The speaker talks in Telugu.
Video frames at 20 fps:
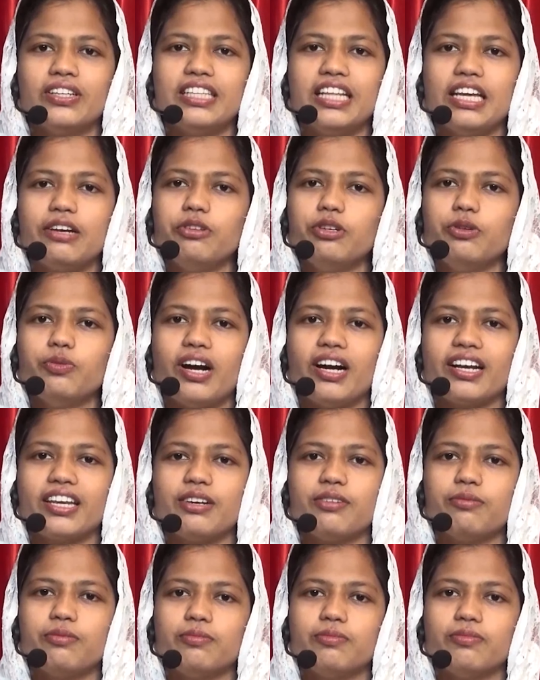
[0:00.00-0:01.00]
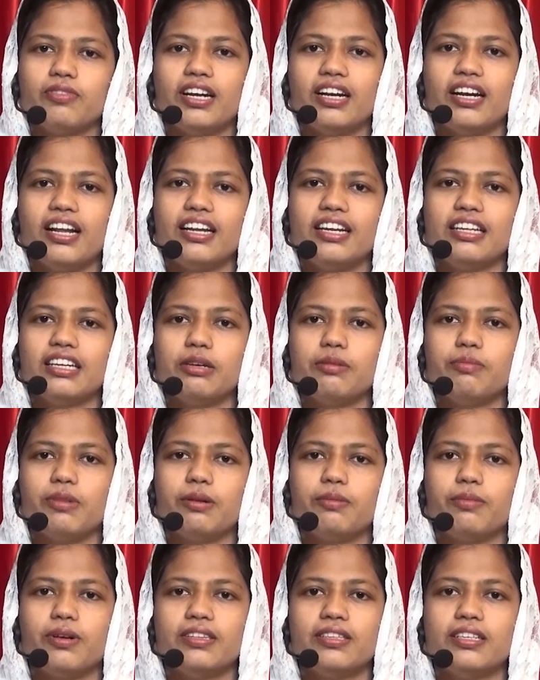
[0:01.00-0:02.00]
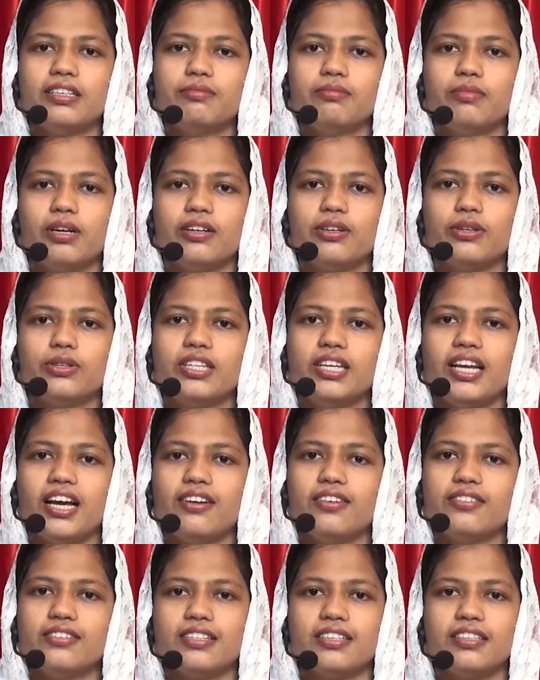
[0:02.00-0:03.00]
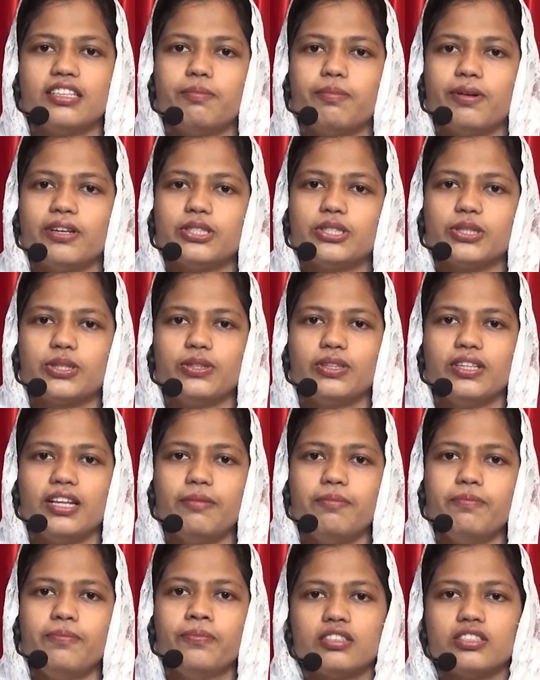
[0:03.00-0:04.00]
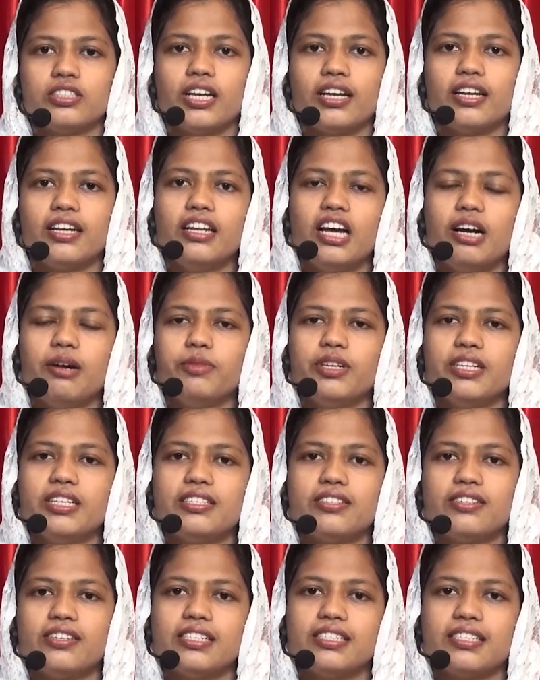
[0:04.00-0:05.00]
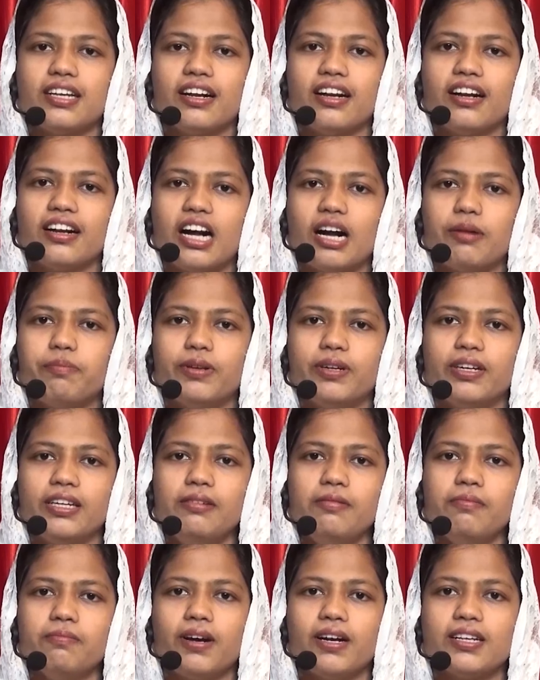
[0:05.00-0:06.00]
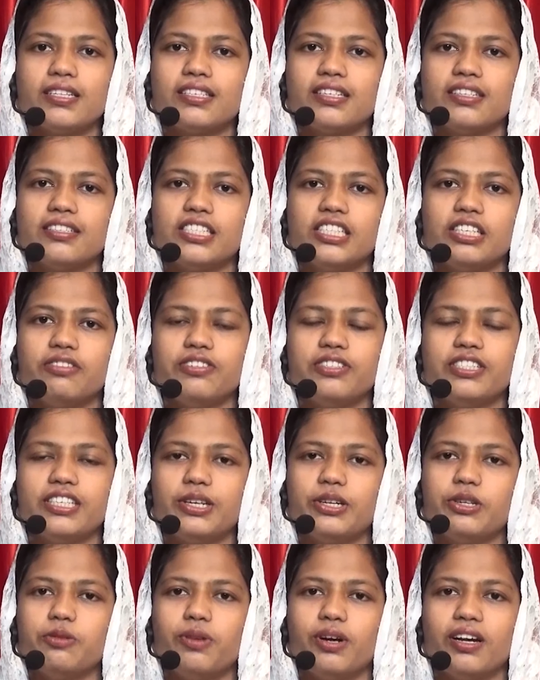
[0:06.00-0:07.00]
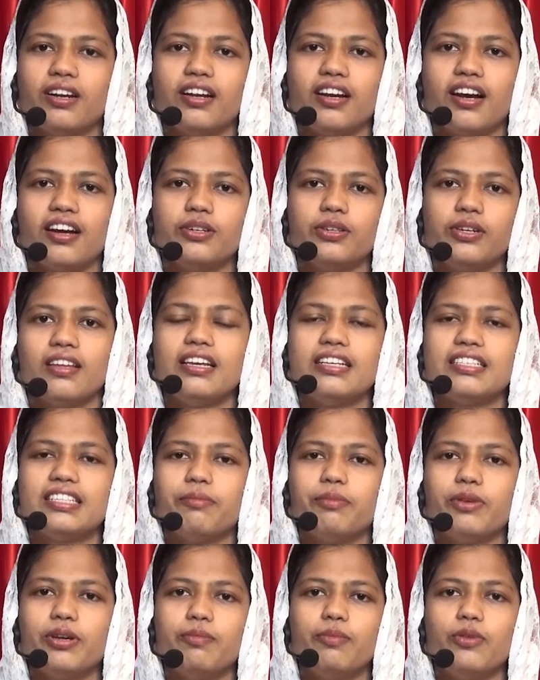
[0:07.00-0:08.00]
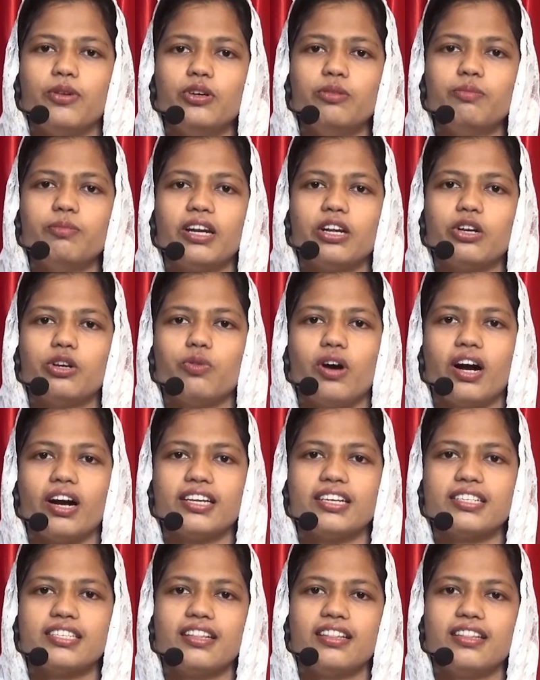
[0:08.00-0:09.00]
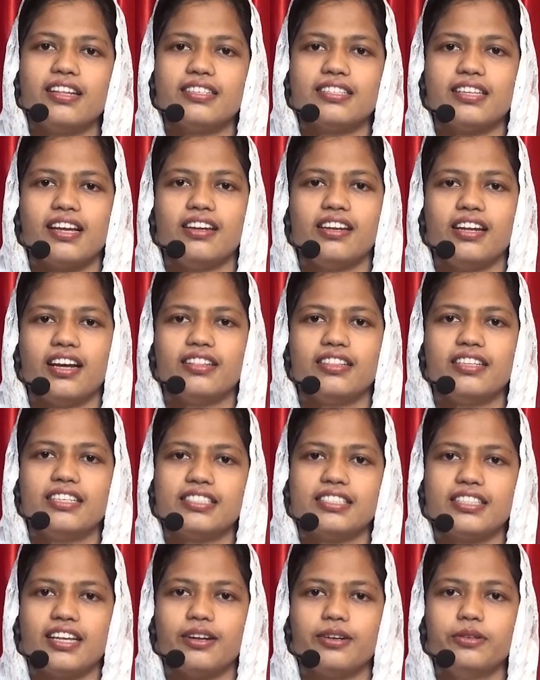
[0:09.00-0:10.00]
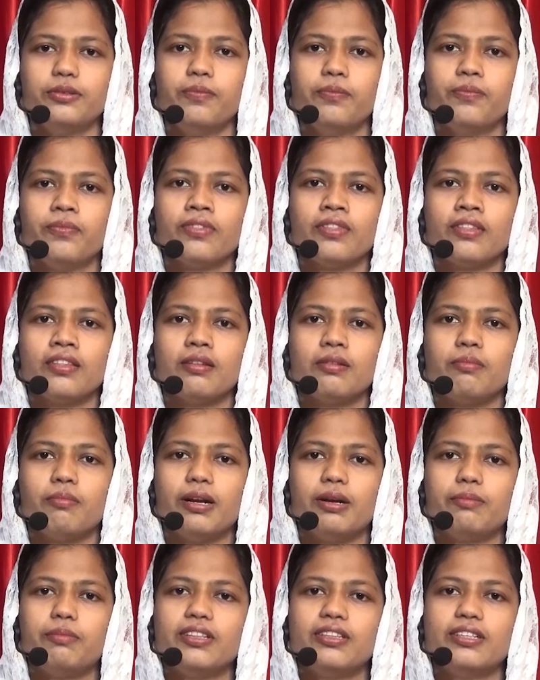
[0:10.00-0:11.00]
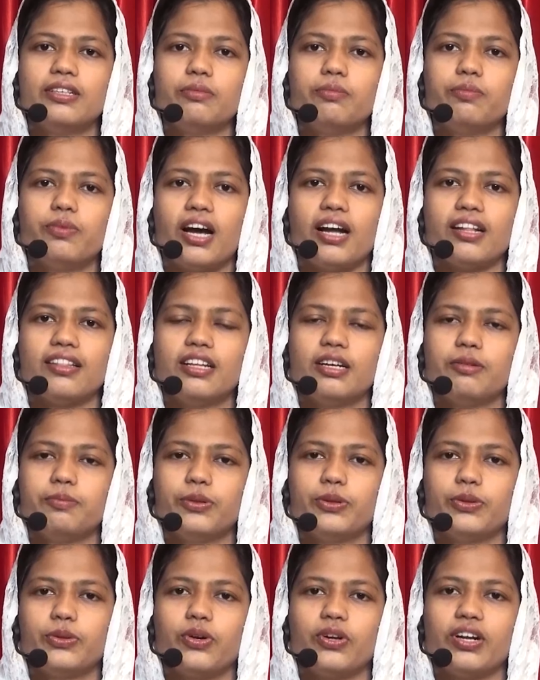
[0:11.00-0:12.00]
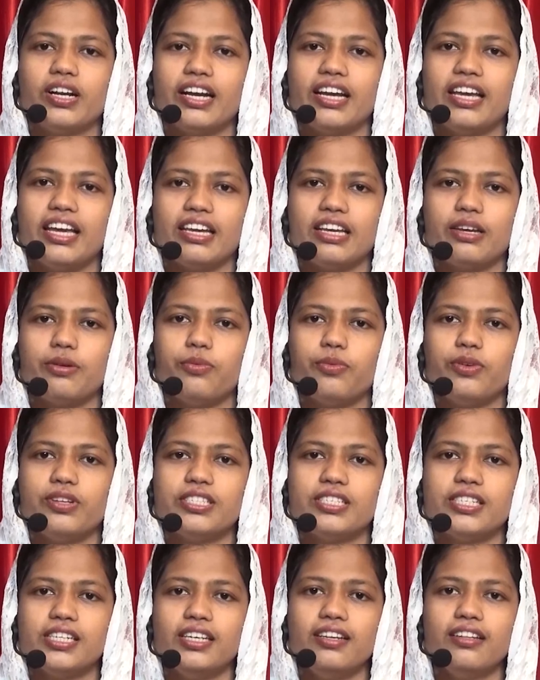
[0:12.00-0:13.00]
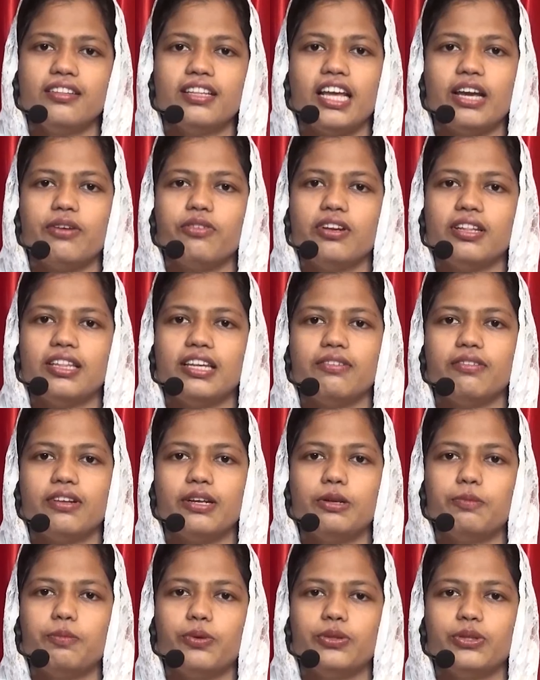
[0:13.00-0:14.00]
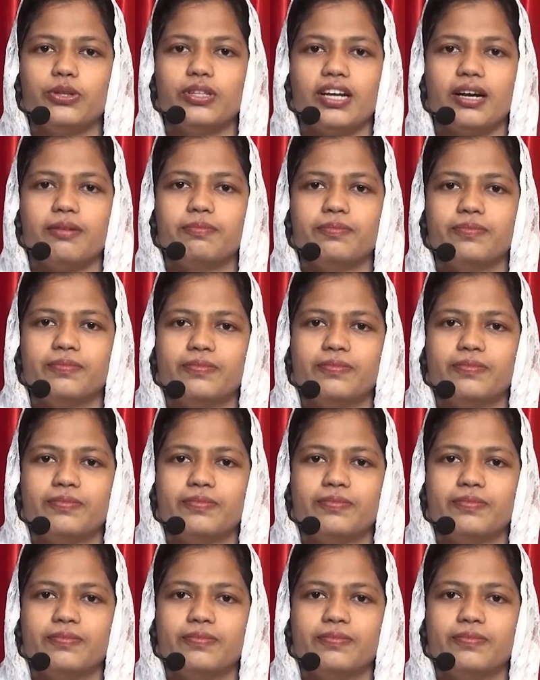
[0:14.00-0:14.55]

దేవుని వాక్యం వినడానికి మనమందరం మన హృదయాలను సిద్ధపరచుకుందాం షకీనా మినిస్ట్రీ సంఘ కాపరి పాస్టర్ జి విజయ్ కుమార్ గారు ఈ సమయంలో మనకు వాక్య సందేశాన్ని అందిస్తారు మనమందరం ప్రార్థనాపూర్వకంగా ఏకీభవించి దేవుని దీవెనలు పొందుదాము